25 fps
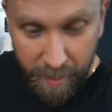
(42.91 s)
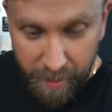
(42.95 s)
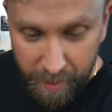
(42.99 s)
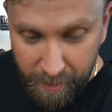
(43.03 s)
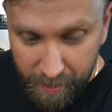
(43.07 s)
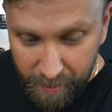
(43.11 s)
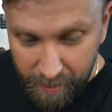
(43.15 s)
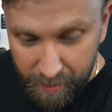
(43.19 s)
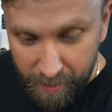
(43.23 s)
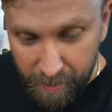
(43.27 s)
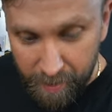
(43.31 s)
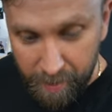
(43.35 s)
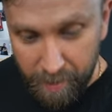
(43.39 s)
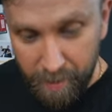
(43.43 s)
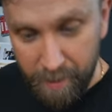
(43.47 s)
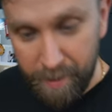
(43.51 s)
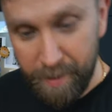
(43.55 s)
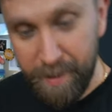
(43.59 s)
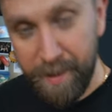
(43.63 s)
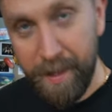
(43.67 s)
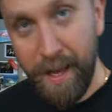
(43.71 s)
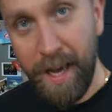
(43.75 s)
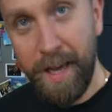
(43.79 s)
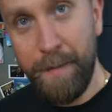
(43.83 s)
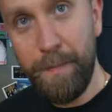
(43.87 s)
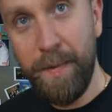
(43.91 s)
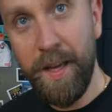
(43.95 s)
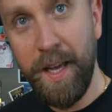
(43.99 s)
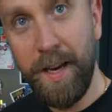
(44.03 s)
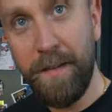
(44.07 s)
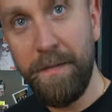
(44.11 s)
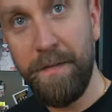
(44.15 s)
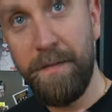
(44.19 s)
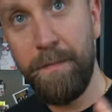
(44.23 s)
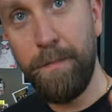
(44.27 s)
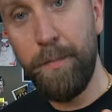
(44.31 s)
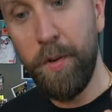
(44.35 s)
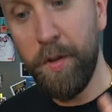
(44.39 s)
E,
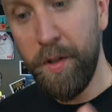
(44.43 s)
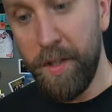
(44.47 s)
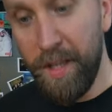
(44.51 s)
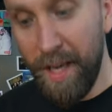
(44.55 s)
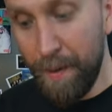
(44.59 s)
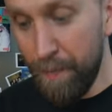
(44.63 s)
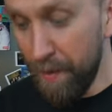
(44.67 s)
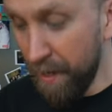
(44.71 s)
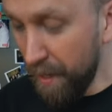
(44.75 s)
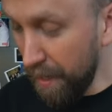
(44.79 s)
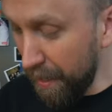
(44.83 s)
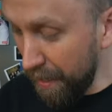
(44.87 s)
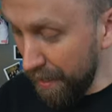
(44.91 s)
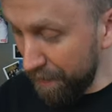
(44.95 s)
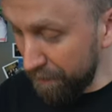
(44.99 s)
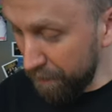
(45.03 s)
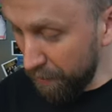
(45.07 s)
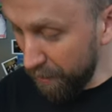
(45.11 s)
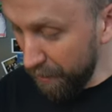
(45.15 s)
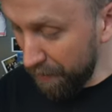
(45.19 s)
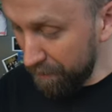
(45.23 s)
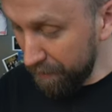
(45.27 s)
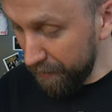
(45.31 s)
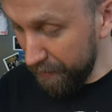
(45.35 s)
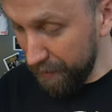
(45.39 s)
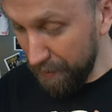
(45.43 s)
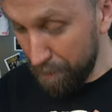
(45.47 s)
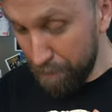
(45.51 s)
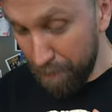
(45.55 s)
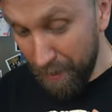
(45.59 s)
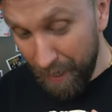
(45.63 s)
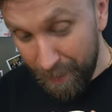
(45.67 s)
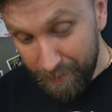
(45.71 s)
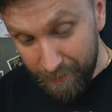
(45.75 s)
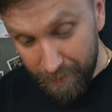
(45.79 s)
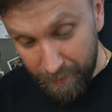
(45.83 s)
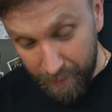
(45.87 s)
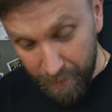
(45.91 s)
najpierw potniemy kalafiora w takie
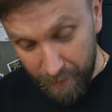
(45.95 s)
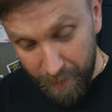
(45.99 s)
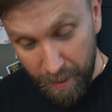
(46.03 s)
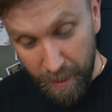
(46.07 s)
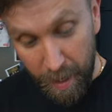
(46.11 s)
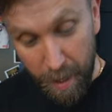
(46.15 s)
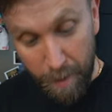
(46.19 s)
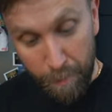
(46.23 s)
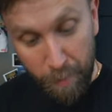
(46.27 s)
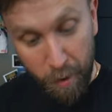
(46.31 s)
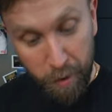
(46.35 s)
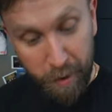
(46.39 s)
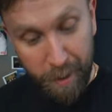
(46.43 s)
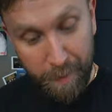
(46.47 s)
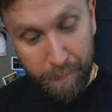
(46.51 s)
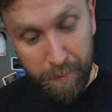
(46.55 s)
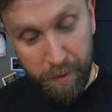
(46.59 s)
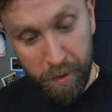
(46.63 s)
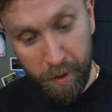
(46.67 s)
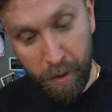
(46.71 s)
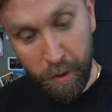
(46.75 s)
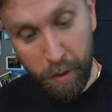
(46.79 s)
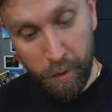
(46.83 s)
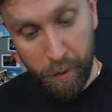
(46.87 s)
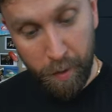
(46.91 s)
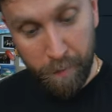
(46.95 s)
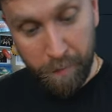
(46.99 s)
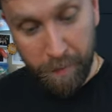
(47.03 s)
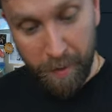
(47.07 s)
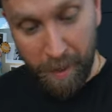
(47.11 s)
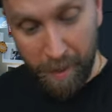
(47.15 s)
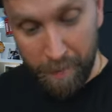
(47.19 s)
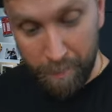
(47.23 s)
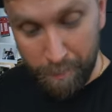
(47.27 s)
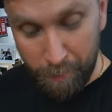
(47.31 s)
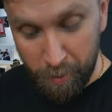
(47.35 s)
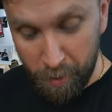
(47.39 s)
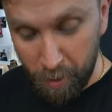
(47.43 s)
plastry, potem
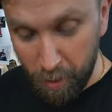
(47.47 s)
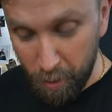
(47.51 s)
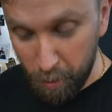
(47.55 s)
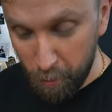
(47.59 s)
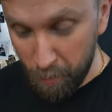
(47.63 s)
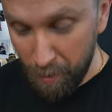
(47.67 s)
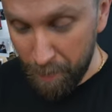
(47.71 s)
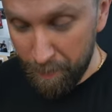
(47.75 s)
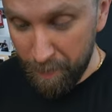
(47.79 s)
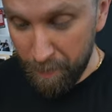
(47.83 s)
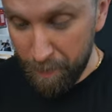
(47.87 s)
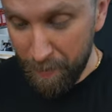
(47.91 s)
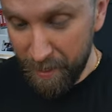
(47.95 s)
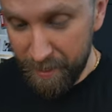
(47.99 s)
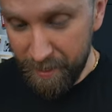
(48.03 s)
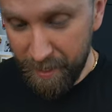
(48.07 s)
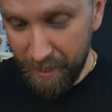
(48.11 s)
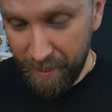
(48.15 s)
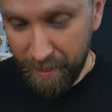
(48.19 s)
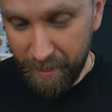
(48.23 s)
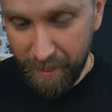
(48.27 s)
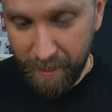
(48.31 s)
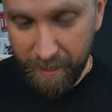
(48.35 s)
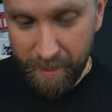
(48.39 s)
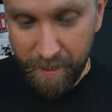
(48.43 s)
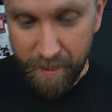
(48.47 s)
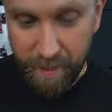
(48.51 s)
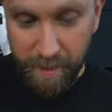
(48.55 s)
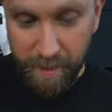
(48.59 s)
przygotujemy panierkę.